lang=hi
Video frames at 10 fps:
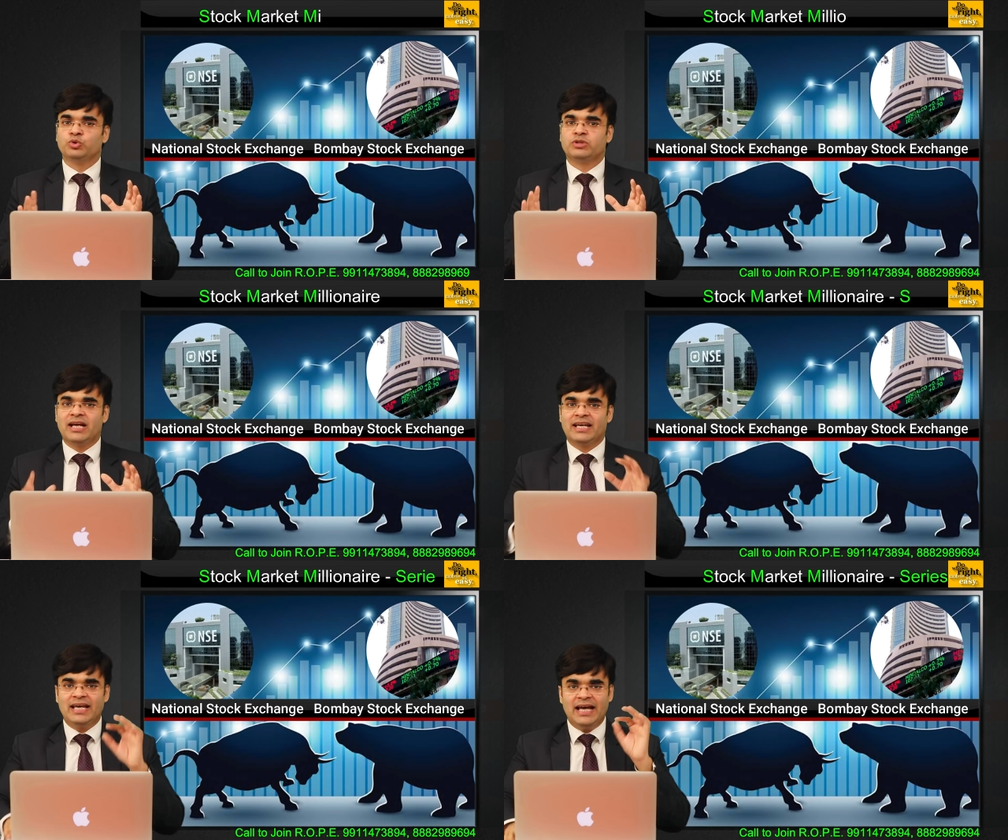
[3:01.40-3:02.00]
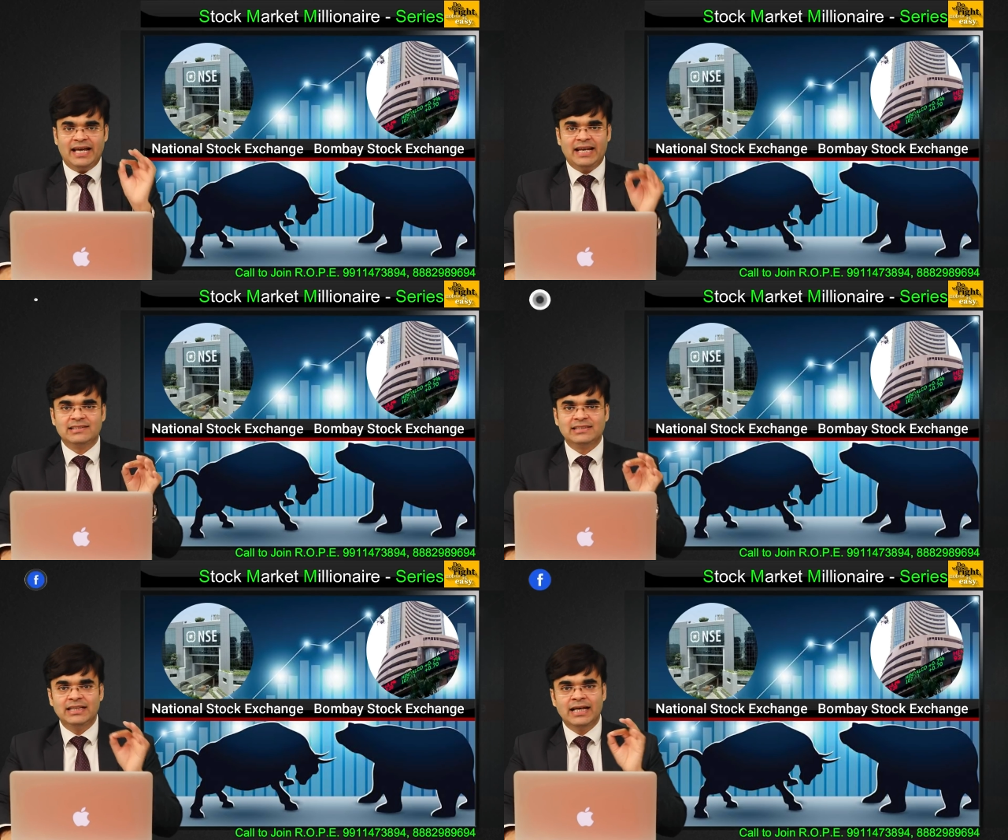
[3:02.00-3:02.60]
दो तरह के हैं
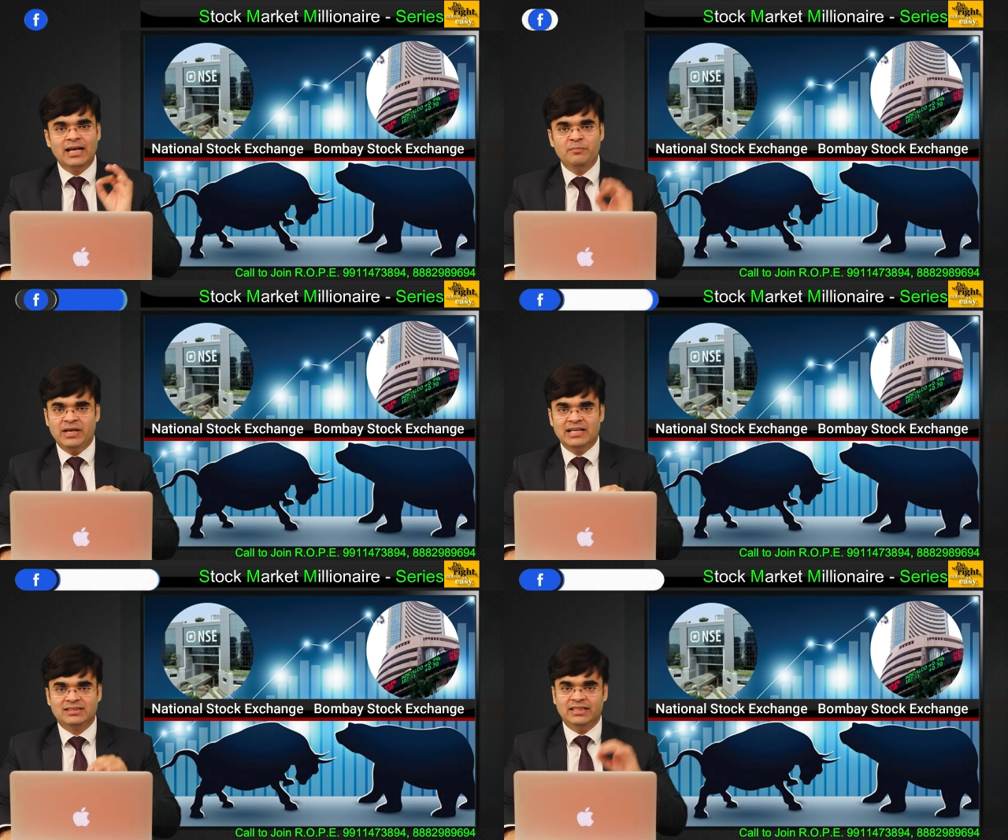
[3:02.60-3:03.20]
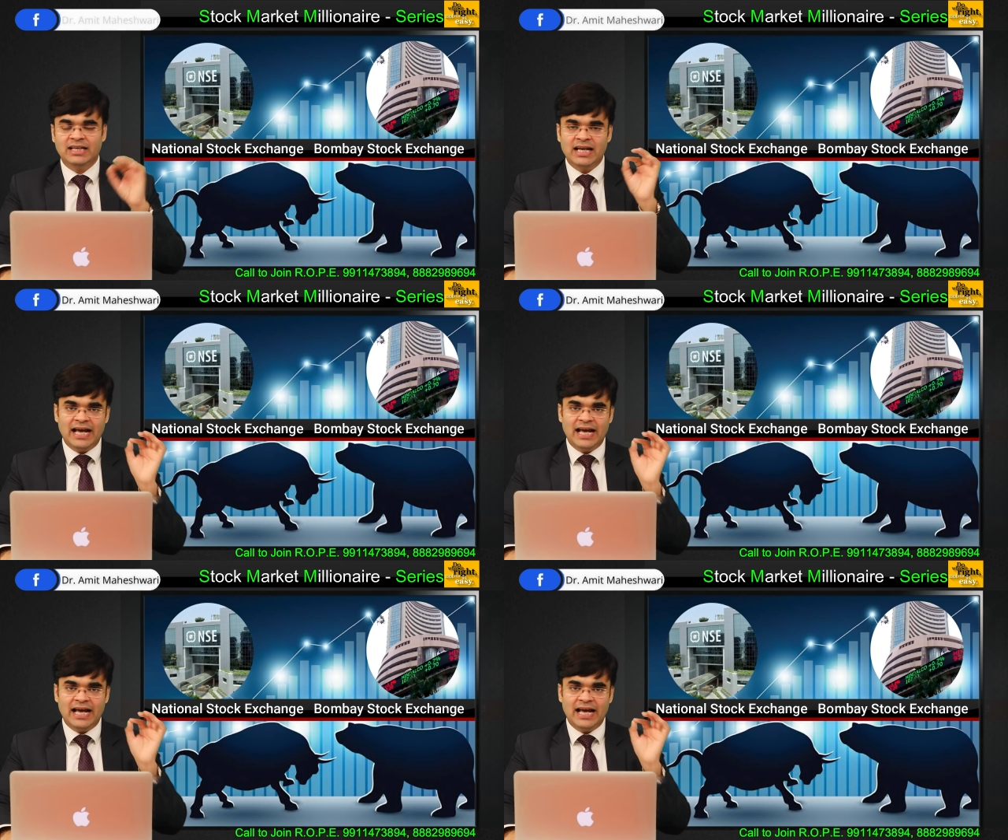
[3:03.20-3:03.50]
एनएससी एंड बीएससी